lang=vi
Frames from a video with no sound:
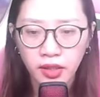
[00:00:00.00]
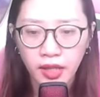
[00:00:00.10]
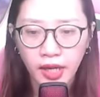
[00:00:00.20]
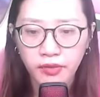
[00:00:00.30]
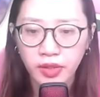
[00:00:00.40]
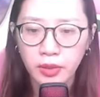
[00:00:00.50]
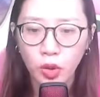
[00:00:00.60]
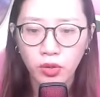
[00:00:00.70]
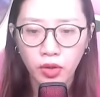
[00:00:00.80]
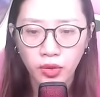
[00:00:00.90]
hay vì
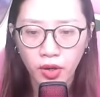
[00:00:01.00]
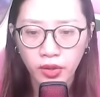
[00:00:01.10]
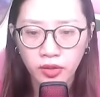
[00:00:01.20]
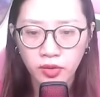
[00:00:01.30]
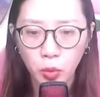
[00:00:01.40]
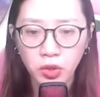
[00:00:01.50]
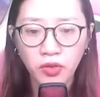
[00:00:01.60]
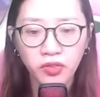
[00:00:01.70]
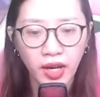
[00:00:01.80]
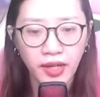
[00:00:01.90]
một câu nói cũng
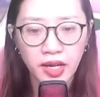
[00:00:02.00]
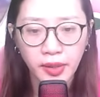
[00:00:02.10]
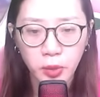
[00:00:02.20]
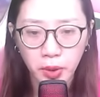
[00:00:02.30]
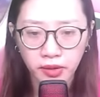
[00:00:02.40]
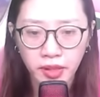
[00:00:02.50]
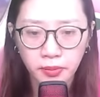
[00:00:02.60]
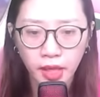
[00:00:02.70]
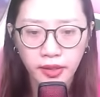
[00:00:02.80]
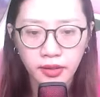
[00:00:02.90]
không phải là chuyện
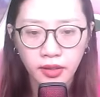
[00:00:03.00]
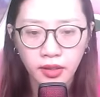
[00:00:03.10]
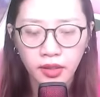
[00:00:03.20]
hiếm thấy.